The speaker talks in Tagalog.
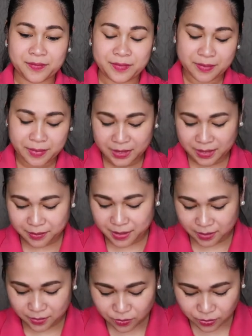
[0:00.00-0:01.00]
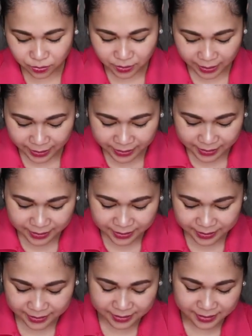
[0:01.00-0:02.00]
Iba't ibang kulay.
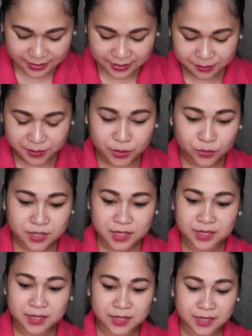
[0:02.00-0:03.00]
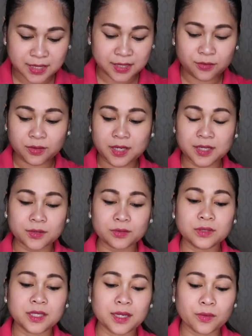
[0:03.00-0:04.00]
Binuksan na nila yung
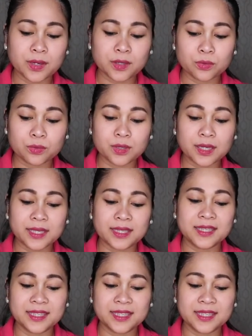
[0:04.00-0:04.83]
ano, dalawang kulay.